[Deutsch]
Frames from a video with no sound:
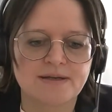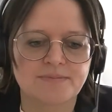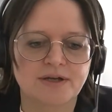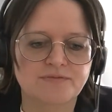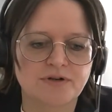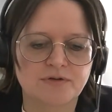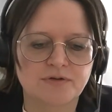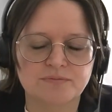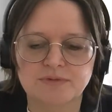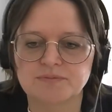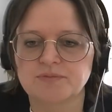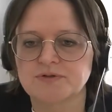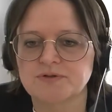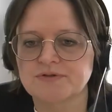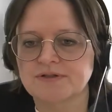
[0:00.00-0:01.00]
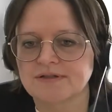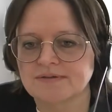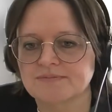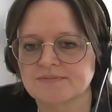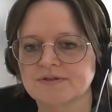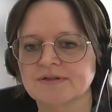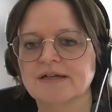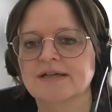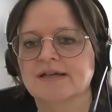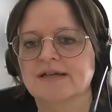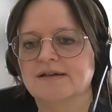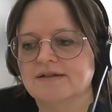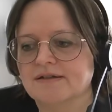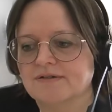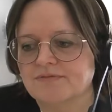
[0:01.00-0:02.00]
bei Frauen mit Brustkrebs
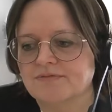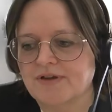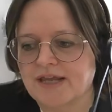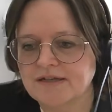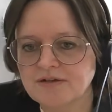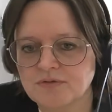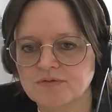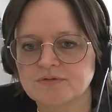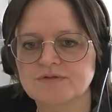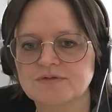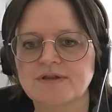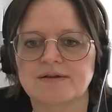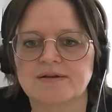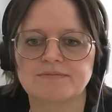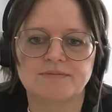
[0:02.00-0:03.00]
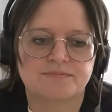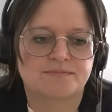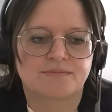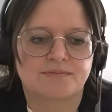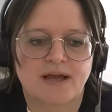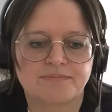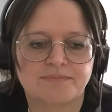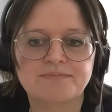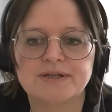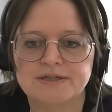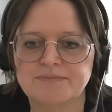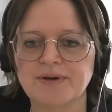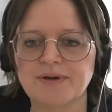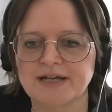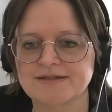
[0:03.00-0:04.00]
eine Veränderung ähm,
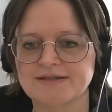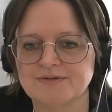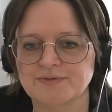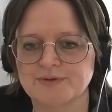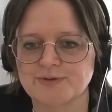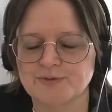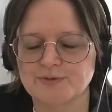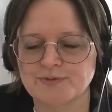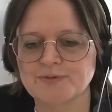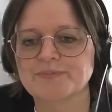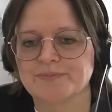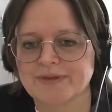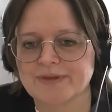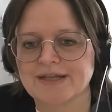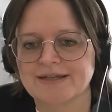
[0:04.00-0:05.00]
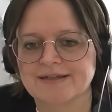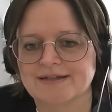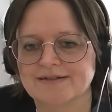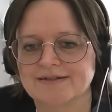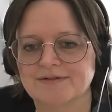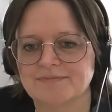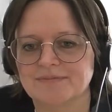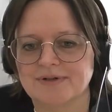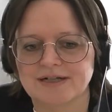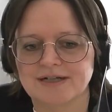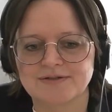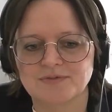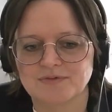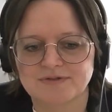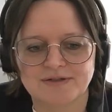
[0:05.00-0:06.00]
abbildbar ist und so. Ähm,
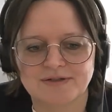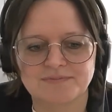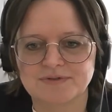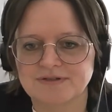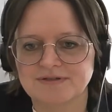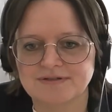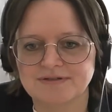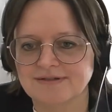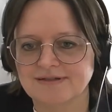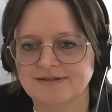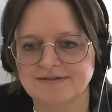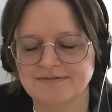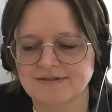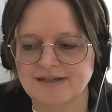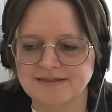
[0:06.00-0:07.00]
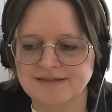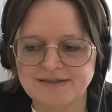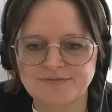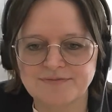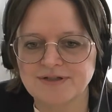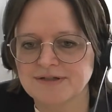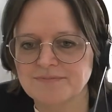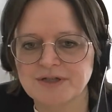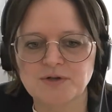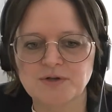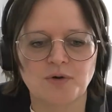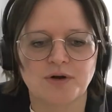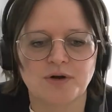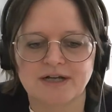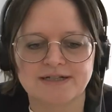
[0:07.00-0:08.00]
also es gibt ganz viele
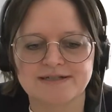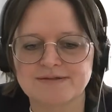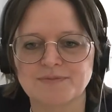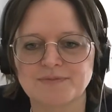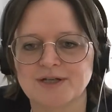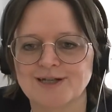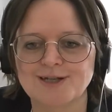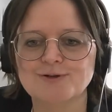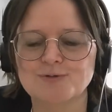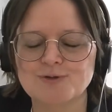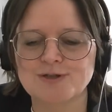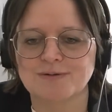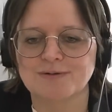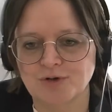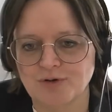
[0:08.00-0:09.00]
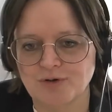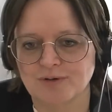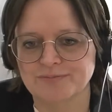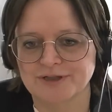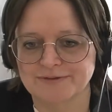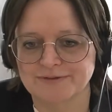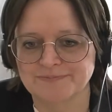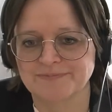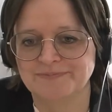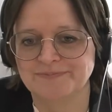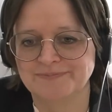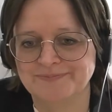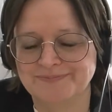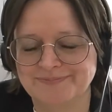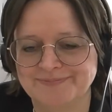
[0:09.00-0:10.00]
Mikroorganismen in unserem Körper.
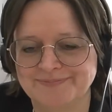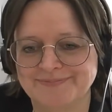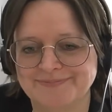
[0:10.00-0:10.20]
Hm.